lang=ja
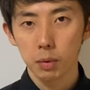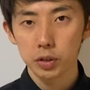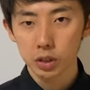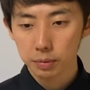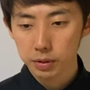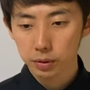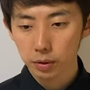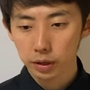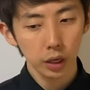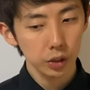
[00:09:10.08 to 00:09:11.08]
まあ、ちなみにこ
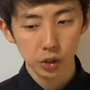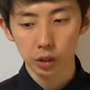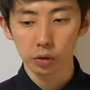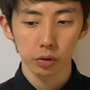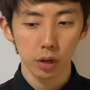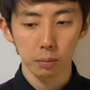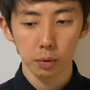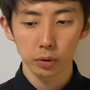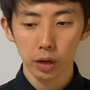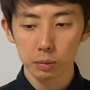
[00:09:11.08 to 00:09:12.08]
れ現地でですね
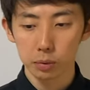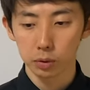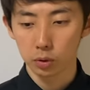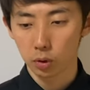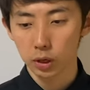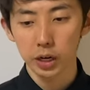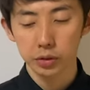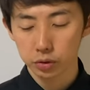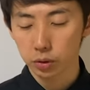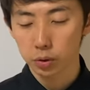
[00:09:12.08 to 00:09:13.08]
問題文の過
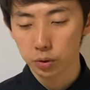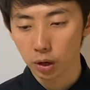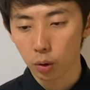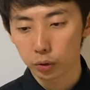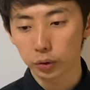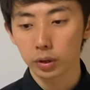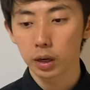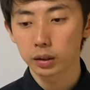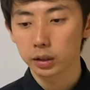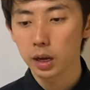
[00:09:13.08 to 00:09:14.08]
失というか補足が
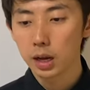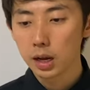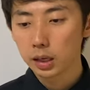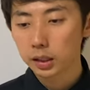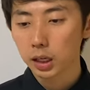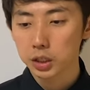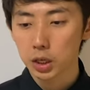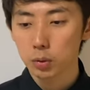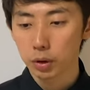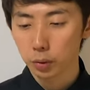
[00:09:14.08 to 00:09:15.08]
あってただし
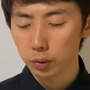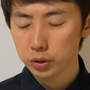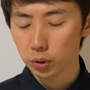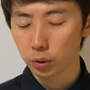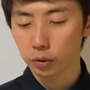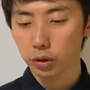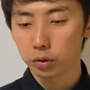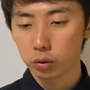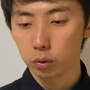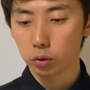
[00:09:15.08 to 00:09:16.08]
N は4以上の整
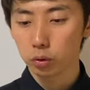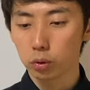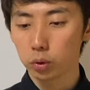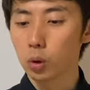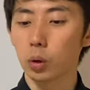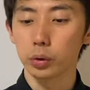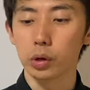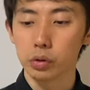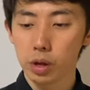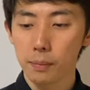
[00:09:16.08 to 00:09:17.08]
数とするとのこと
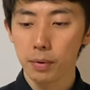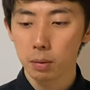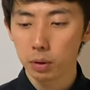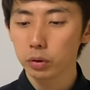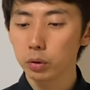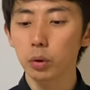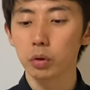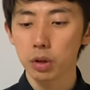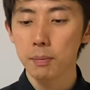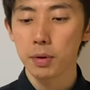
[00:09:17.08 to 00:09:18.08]
ですねまあそれはそうで
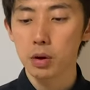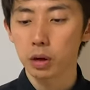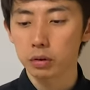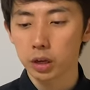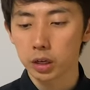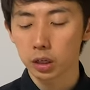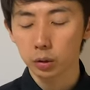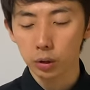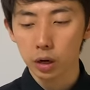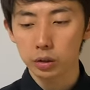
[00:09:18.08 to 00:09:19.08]
すね N が3以下だ
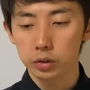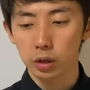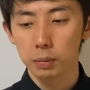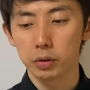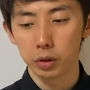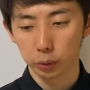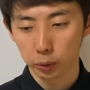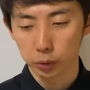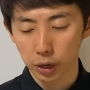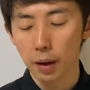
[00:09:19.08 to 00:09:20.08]
と確率はま0と
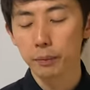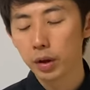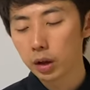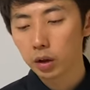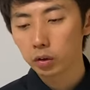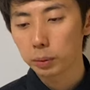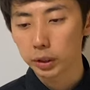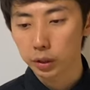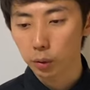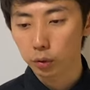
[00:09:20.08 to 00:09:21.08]
いうか全
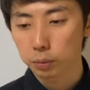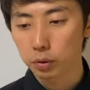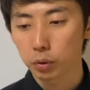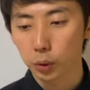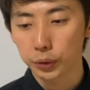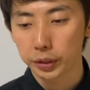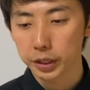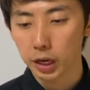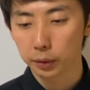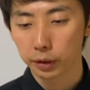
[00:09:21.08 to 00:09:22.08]
て記録済みにすることはで
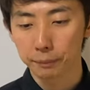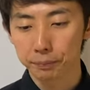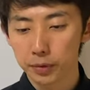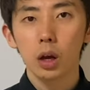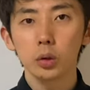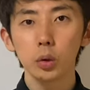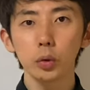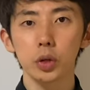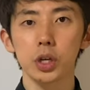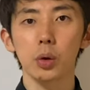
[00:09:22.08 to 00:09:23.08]
きないのでという
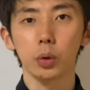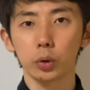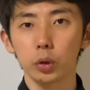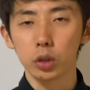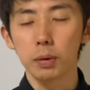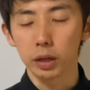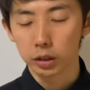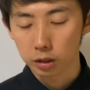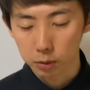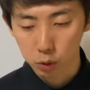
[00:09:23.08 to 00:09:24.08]
ことでじゃあこの問いの2番やっ
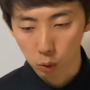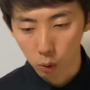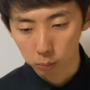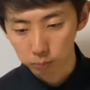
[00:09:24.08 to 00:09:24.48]
ていきましょ